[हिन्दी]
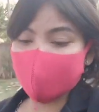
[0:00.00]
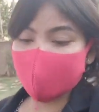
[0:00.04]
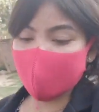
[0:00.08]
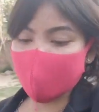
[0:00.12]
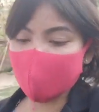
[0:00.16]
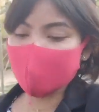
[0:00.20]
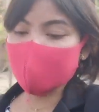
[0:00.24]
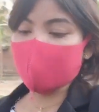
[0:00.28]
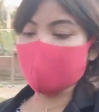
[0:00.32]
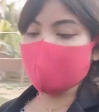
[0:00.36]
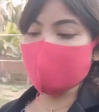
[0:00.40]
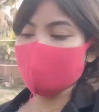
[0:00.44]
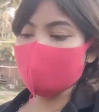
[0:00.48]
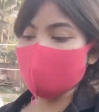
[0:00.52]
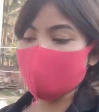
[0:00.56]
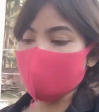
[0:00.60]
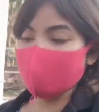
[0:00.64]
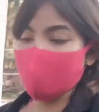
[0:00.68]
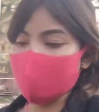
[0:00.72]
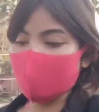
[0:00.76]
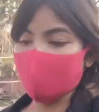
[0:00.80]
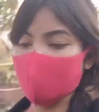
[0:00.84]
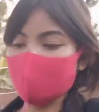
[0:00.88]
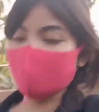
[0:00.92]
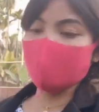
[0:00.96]
मैंने ऐसा ही
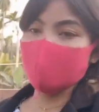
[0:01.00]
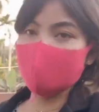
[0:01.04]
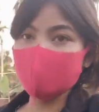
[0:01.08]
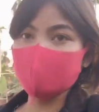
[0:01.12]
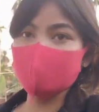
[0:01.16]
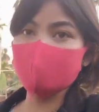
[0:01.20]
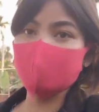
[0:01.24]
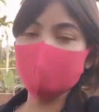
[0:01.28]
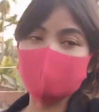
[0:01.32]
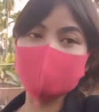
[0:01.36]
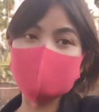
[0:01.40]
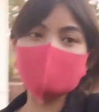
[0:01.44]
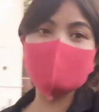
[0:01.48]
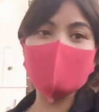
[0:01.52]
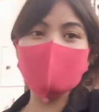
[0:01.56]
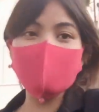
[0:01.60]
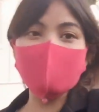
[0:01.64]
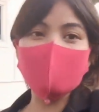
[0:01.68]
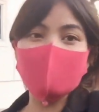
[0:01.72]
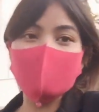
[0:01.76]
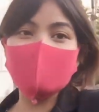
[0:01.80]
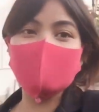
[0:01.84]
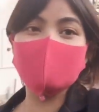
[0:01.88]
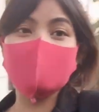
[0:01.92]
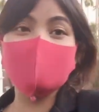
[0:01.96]
करके आ गई थी
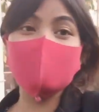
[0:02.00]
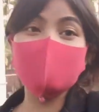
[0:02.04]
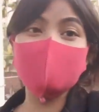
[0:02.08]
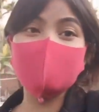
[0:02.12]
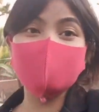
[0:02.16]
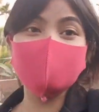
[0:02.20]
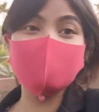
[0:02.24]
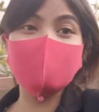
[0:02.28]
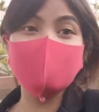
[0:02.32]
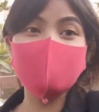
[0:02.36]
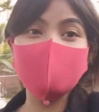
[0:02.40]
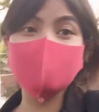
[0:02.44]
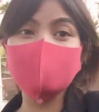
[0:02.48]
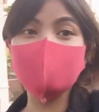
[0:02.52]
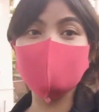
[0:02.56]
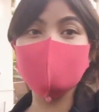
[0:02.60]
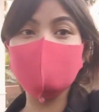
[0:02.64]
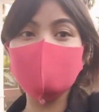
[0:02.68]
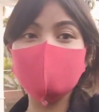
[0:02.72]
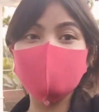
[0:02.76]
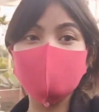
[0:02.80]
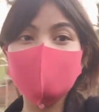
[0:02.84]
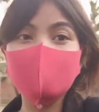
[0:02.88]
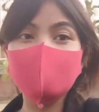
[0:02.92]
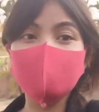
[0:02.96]
कोई दिक्कत नहीं होती
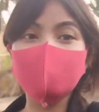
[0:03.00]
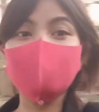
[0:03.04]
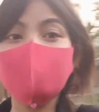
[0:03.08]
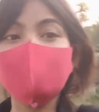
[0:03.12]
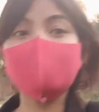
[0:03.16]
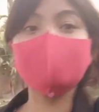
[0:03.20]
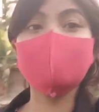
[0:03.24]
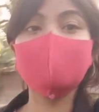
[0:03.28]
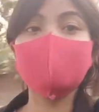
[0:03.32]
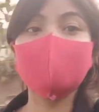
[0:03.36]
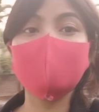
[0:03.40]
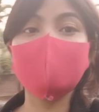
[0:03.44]
है इमरजेंसी में